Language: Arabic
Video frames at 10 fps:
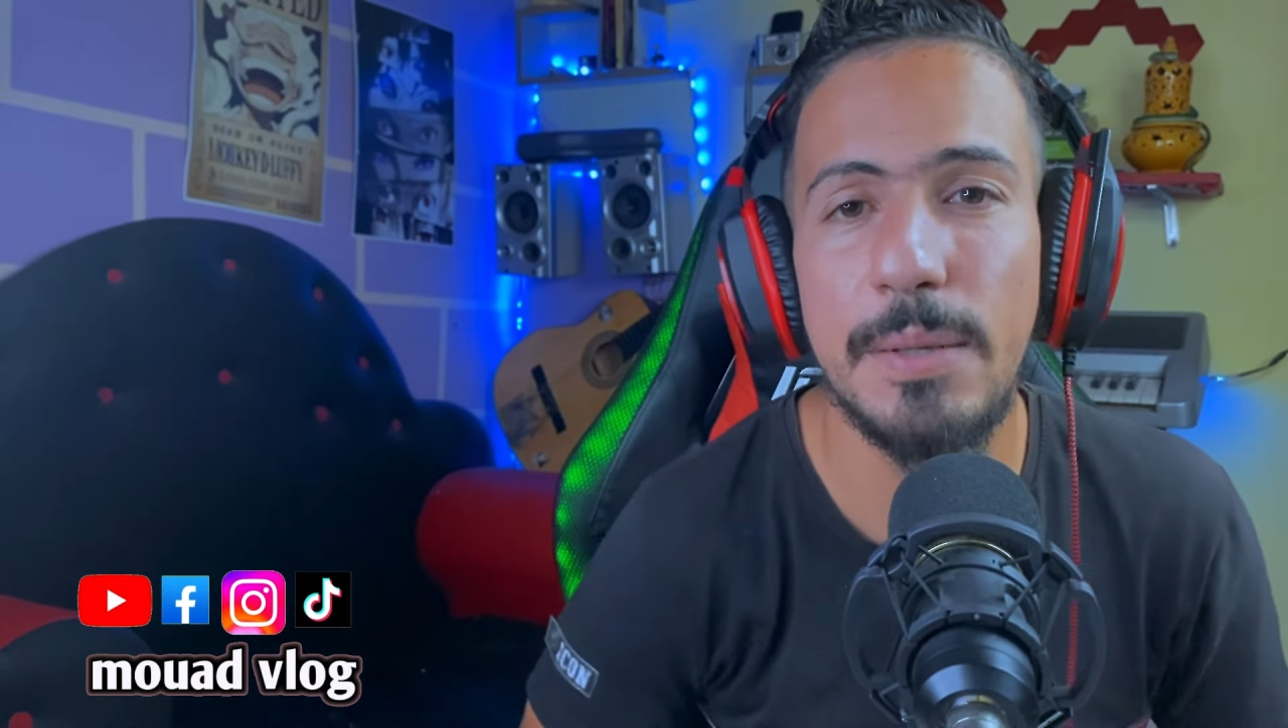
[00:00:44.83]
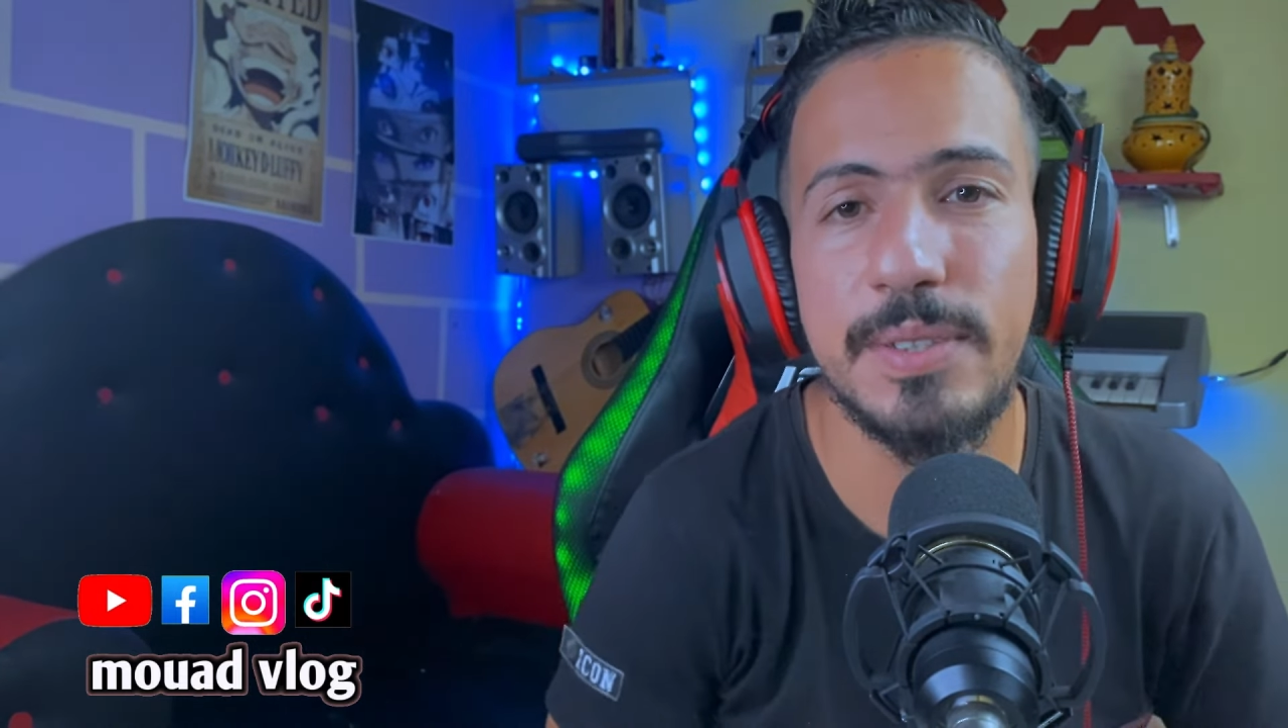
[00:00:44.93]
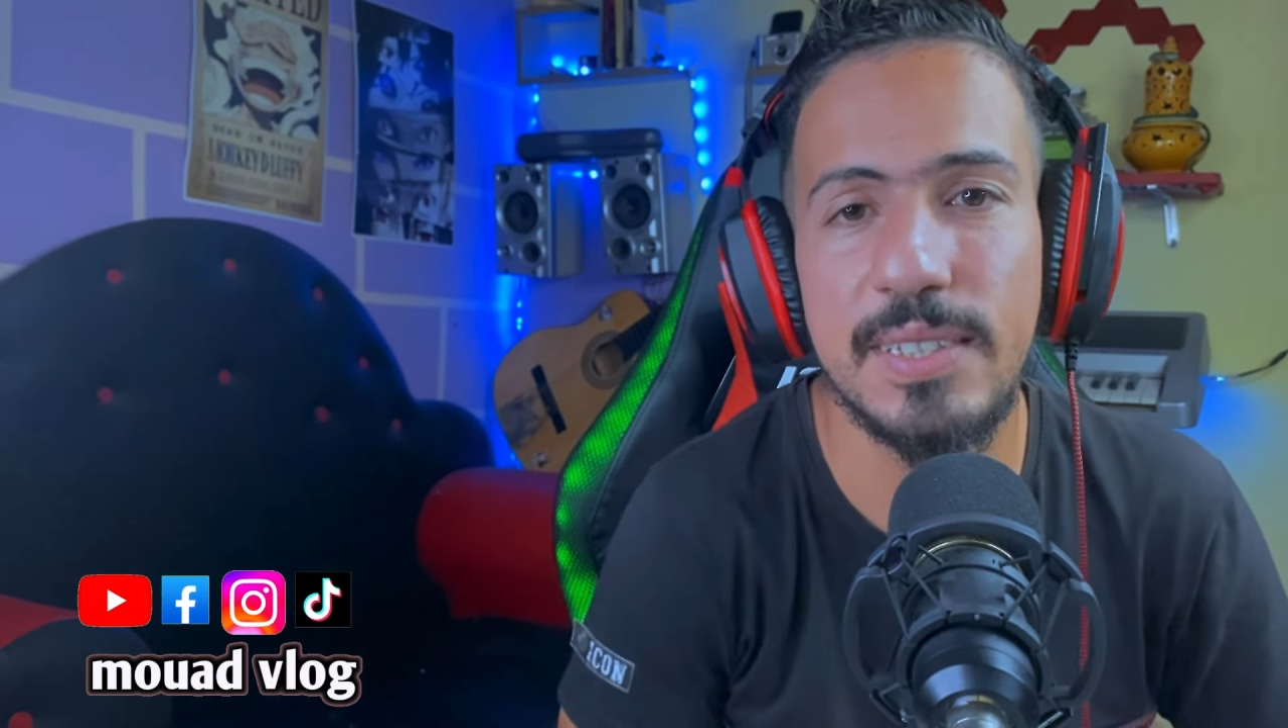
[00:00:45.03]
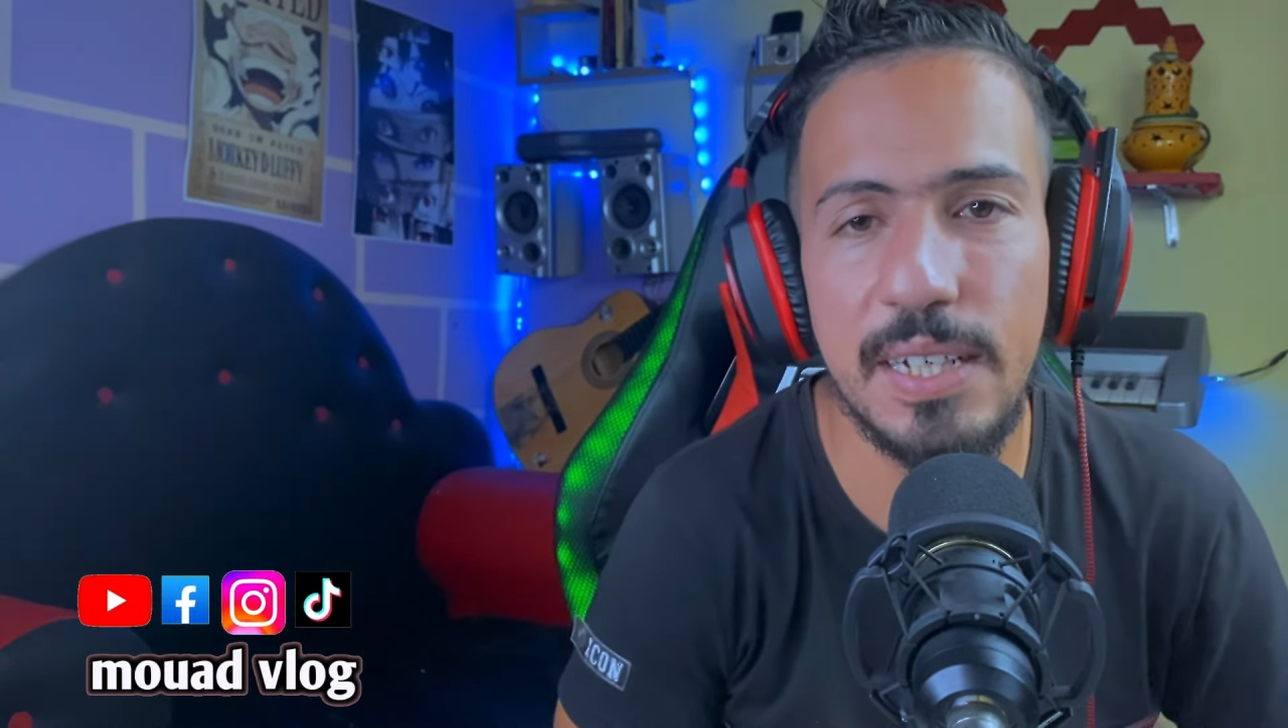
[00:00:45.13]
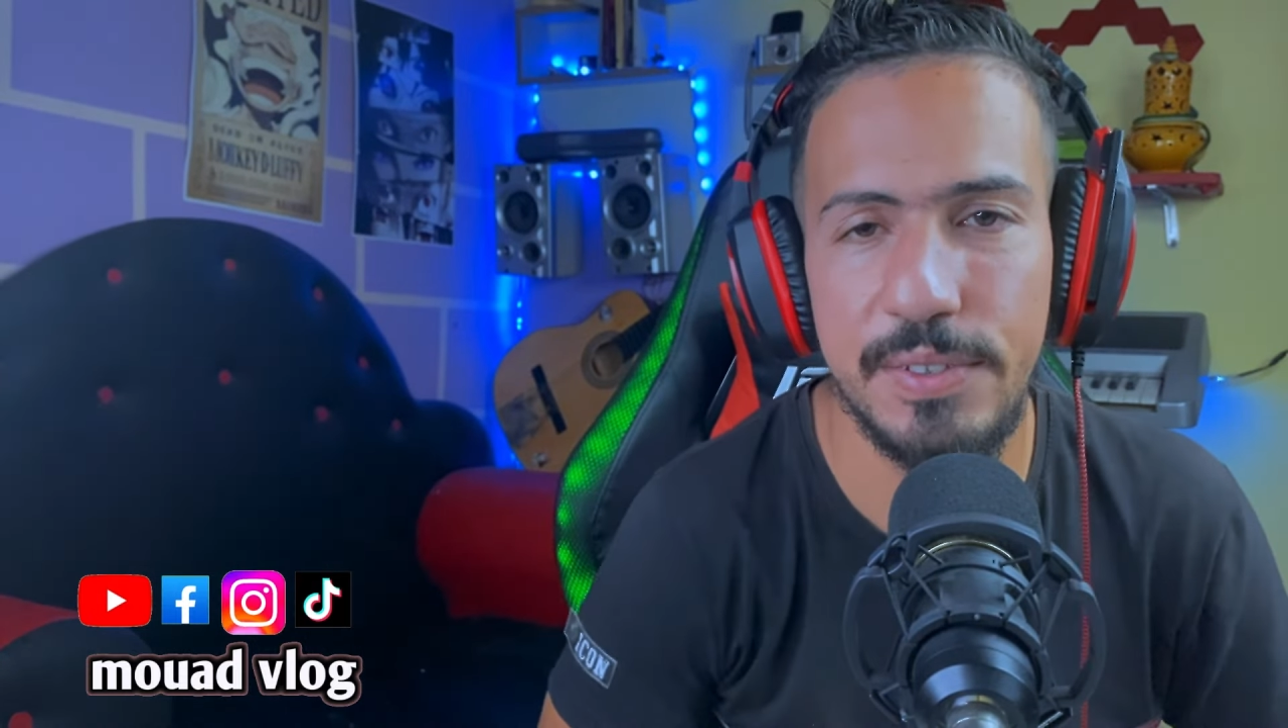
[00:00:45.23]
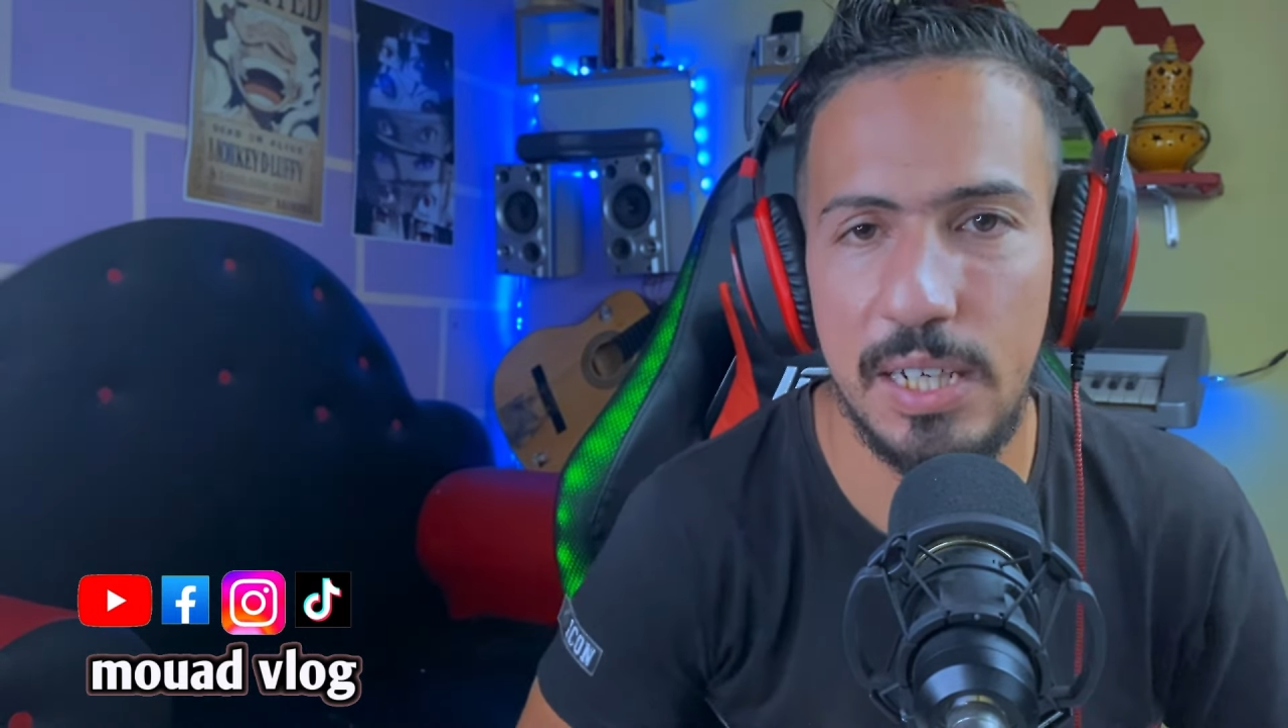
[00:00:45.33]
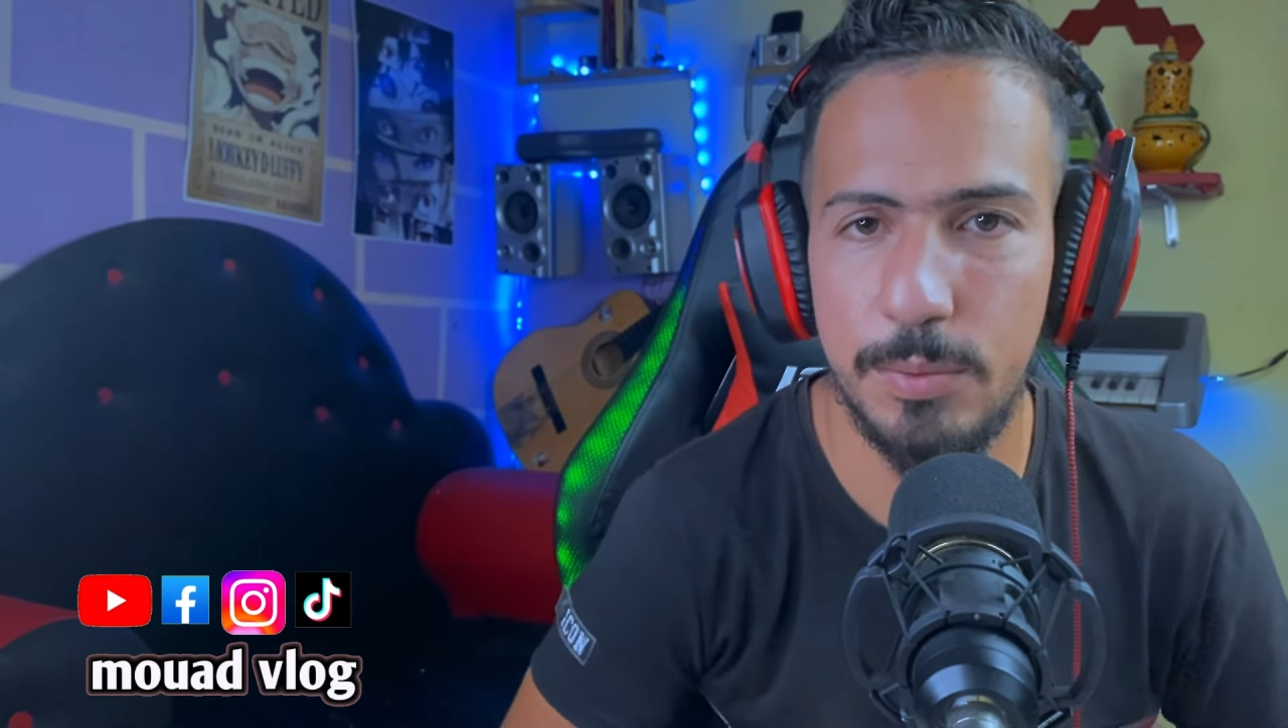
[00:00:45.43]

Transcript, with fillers: بزاف ديال